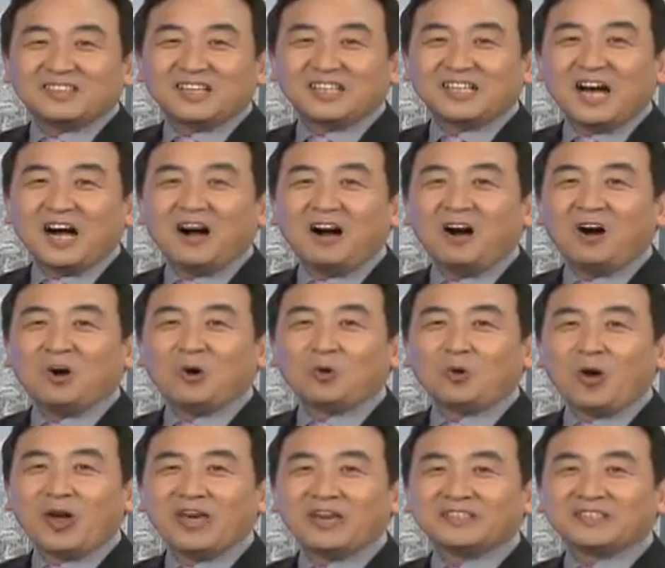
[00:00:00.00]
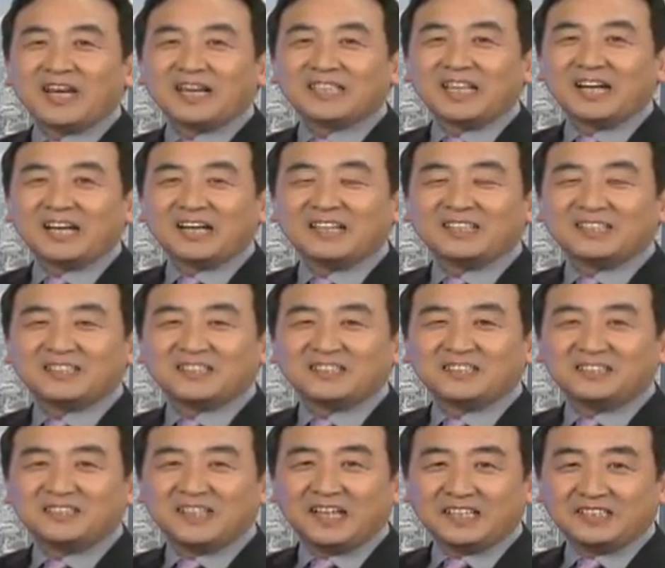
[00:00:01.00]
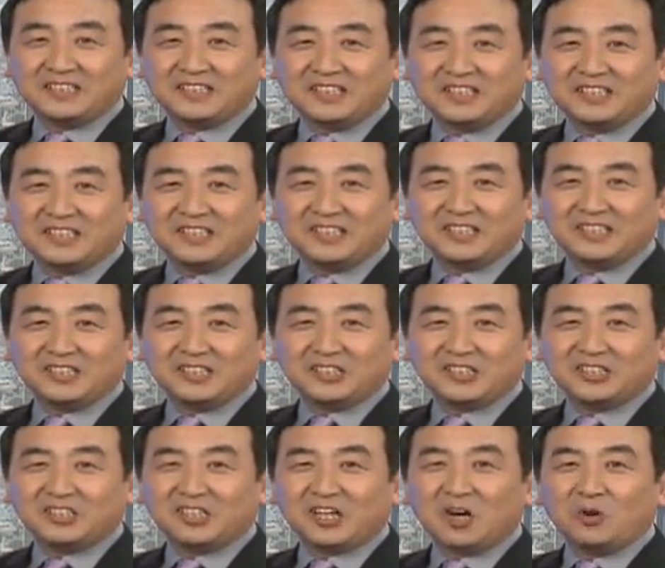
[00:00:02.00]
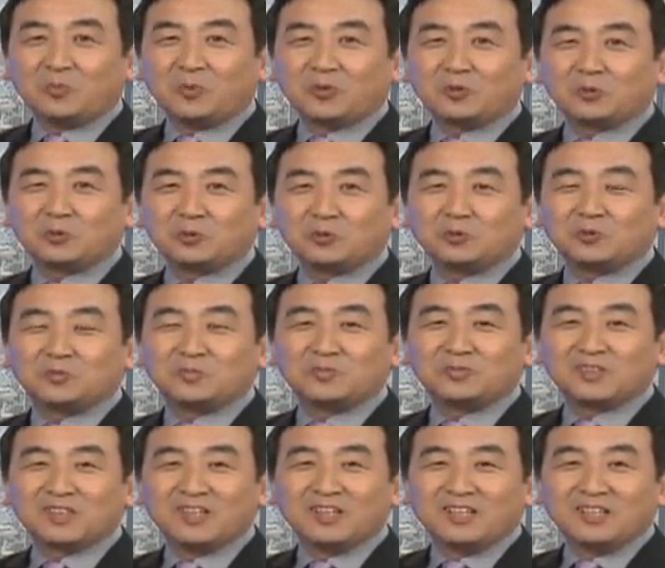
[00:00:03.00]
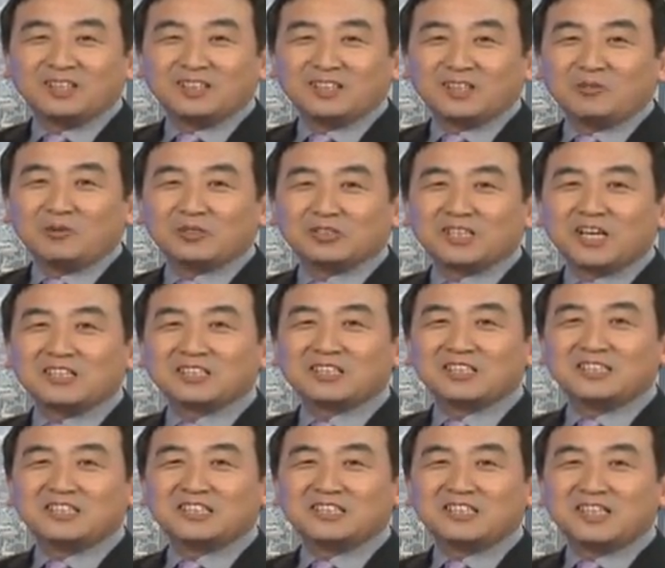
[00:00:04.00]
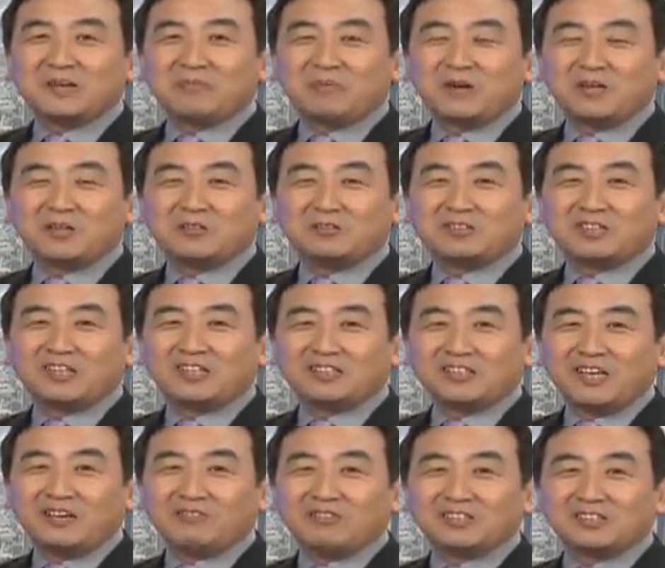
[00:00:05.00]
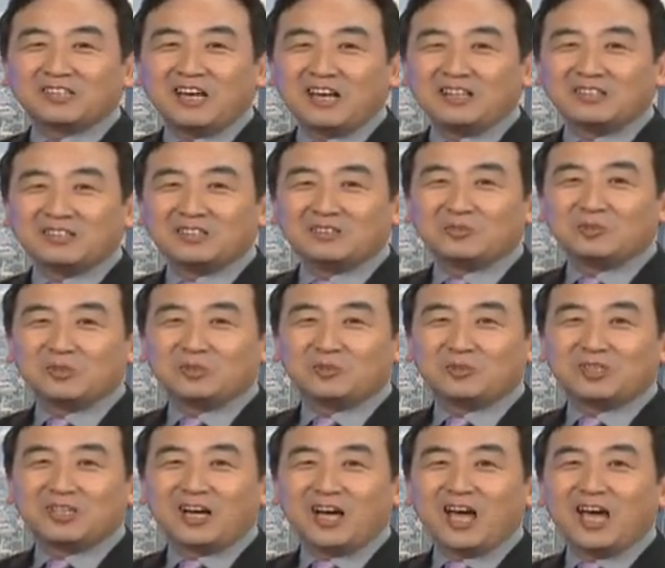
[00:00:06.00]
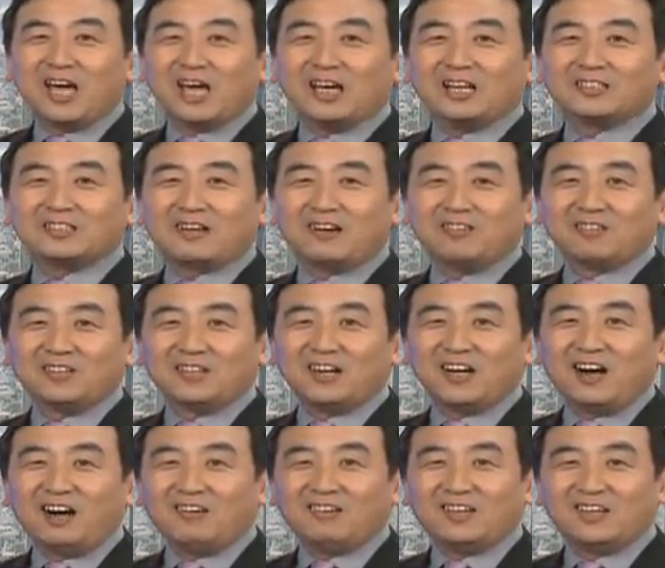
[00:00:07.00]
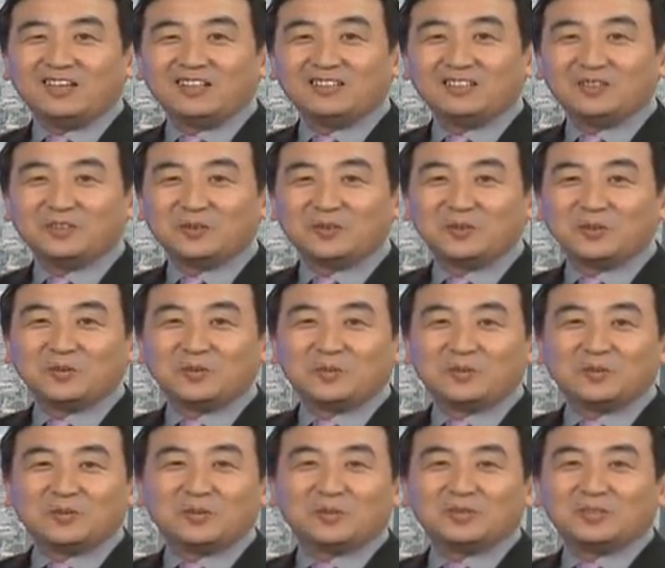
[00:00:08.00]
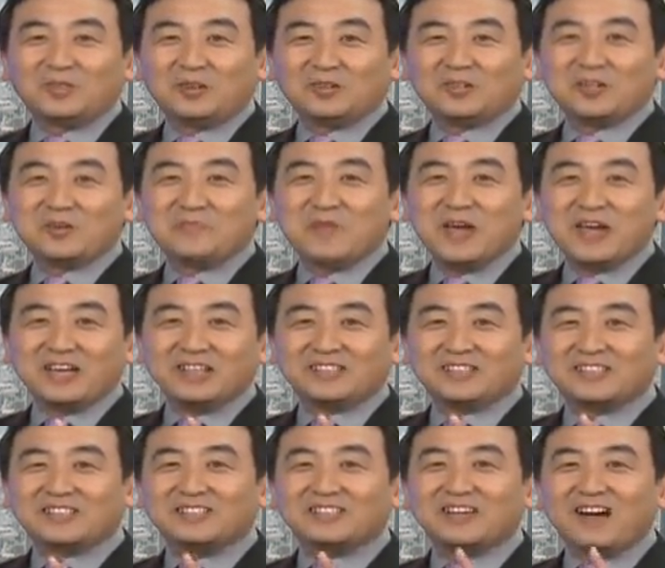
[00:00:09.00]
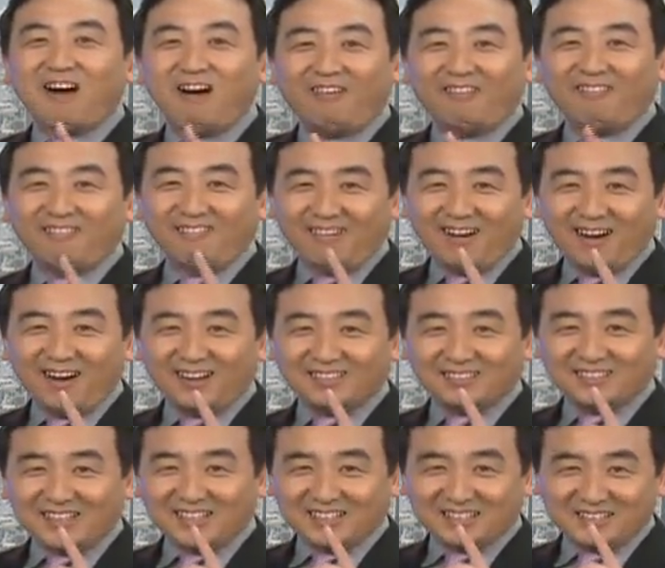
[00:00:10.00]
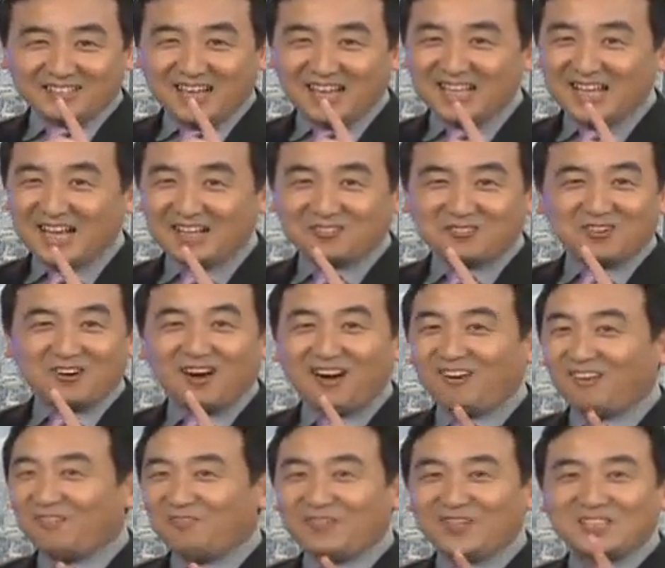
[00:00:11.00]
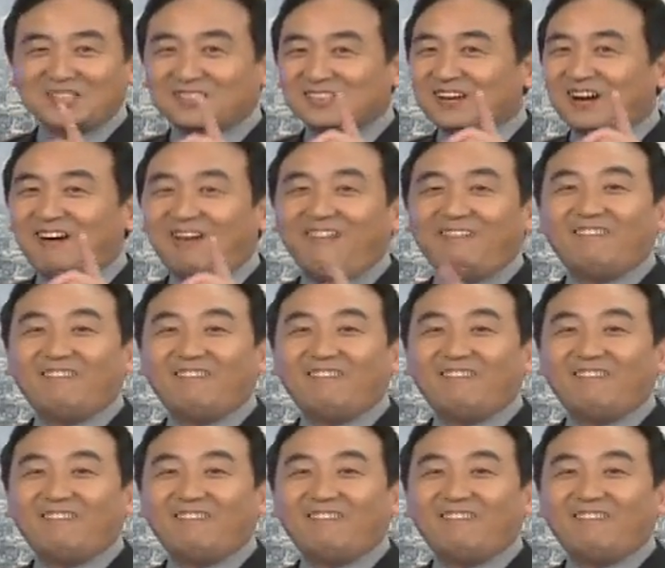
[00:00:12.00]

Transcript: 大家好，欢迎大家来到今日点击石涛评述。那我相信今天朋友听见我嗓子会觉得，哎，涛哥好了，涛哥没吃药啊，先跟大家说好了，没吃药。